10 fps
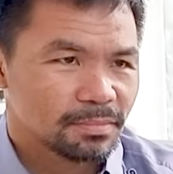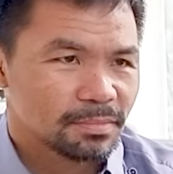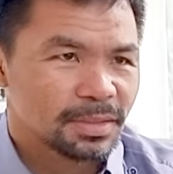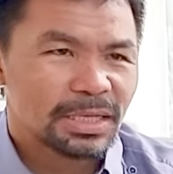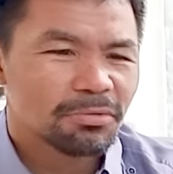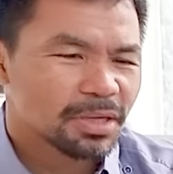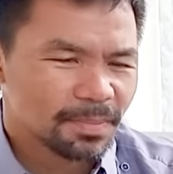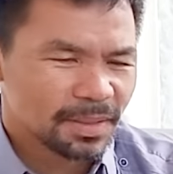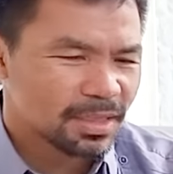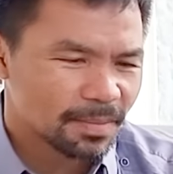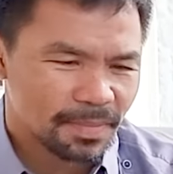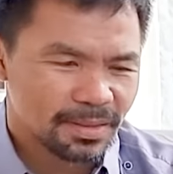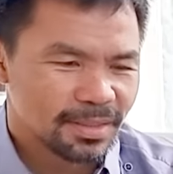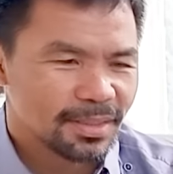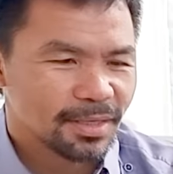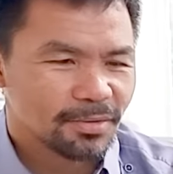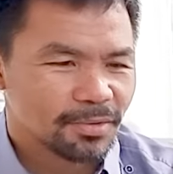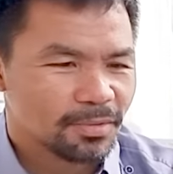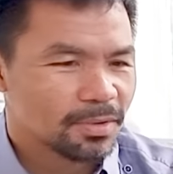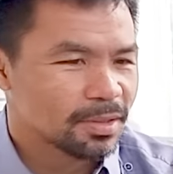Hindi ako karapat-dapat, hindi ako
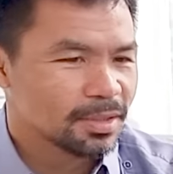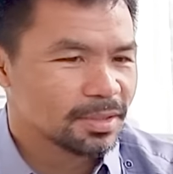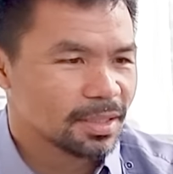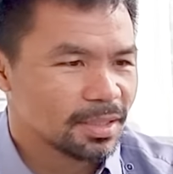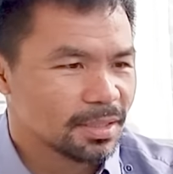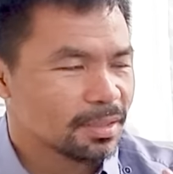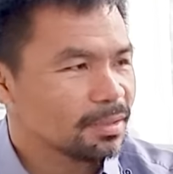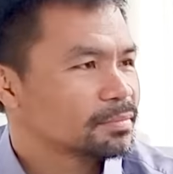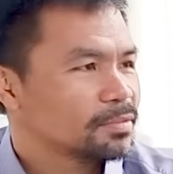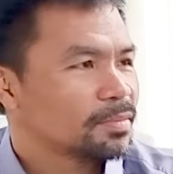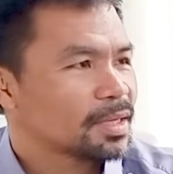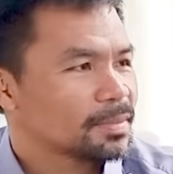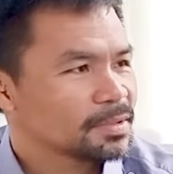worth it na humarap yeah. sa